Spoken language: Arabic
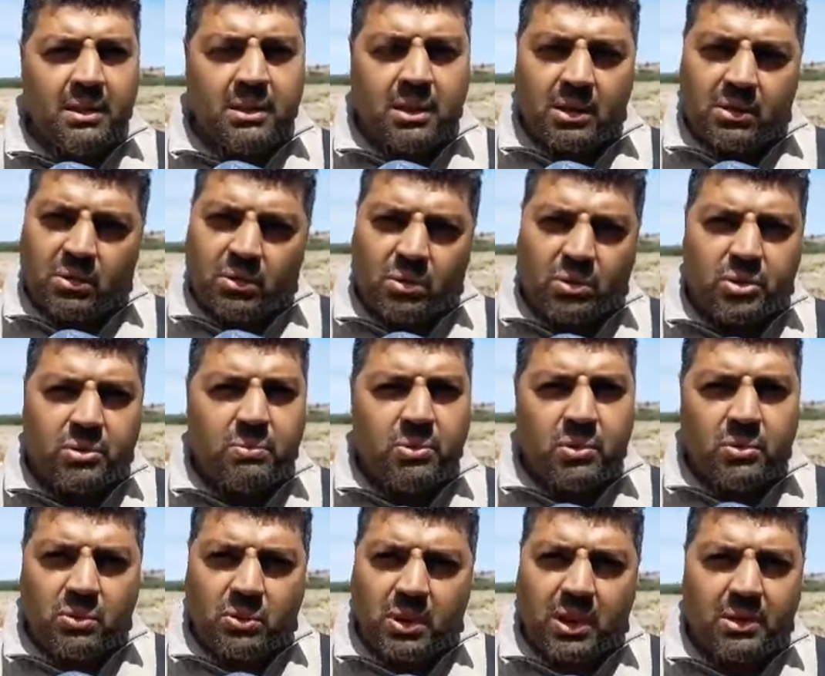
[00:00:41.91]
تتنقص
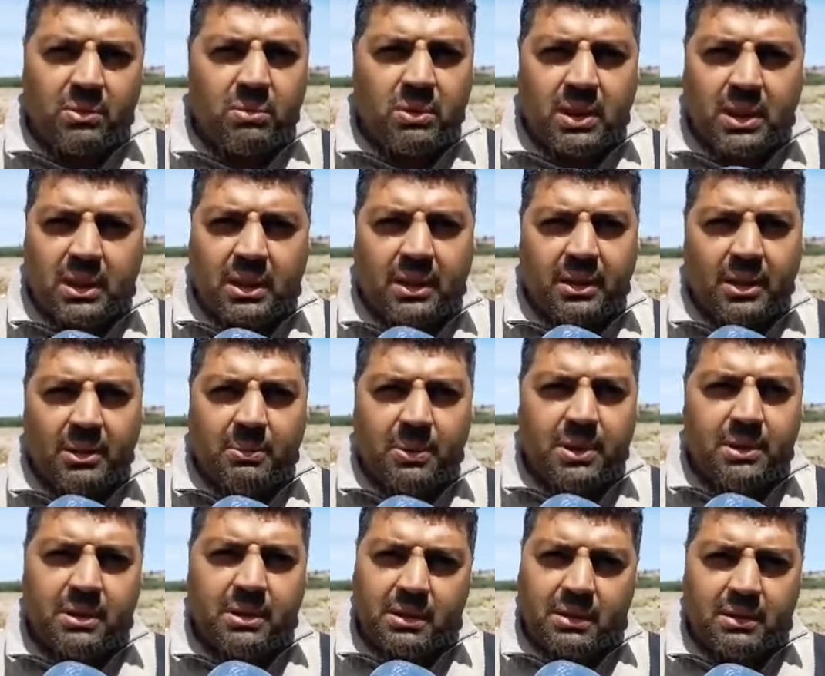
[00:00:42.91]
منه كتولي
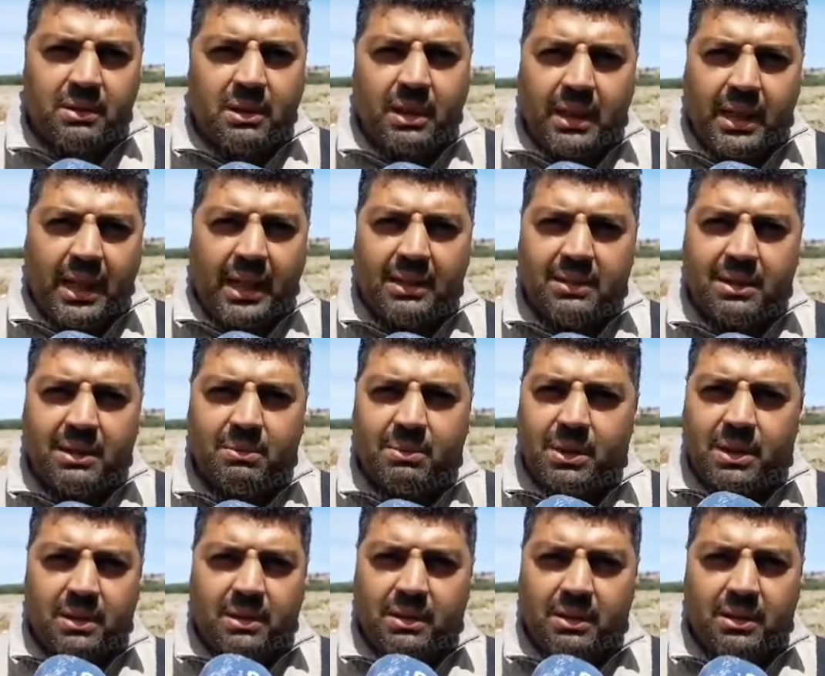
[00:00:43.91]
كتهبط على حسب
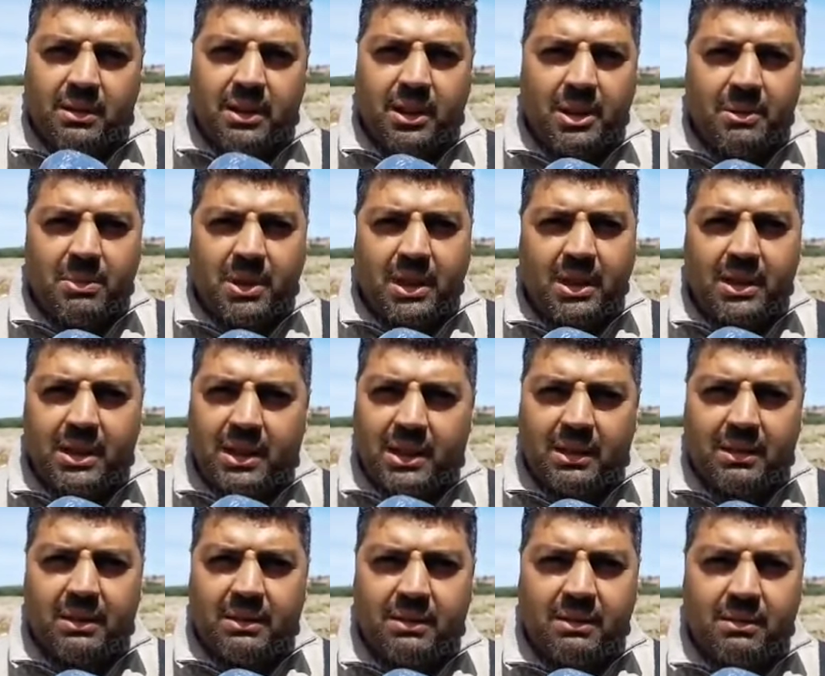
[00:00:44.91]
الامكانيات